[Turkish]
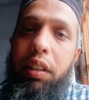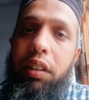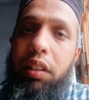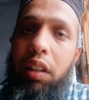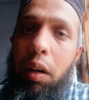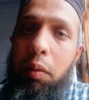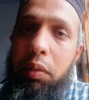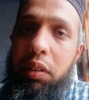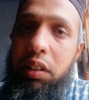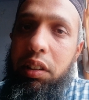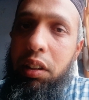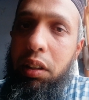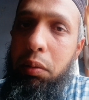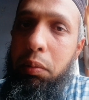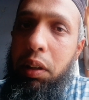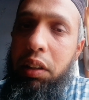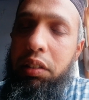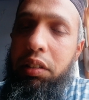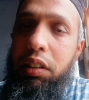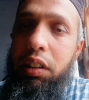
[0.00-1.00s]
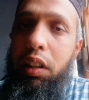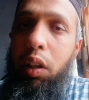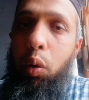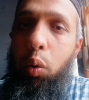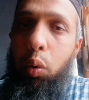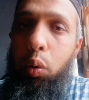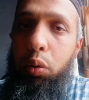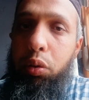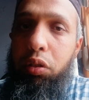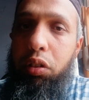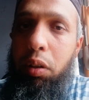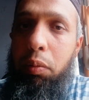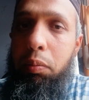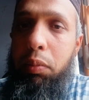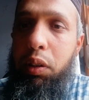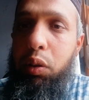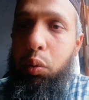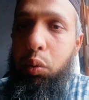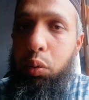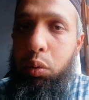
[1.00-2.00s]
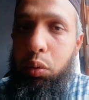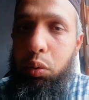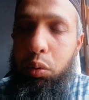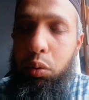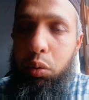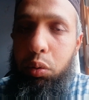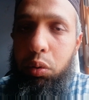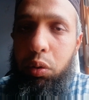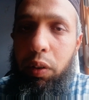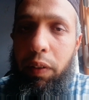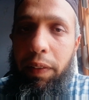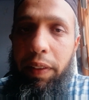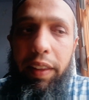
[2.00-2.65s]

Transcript: damıtılmasıyla oluşan bir üründür.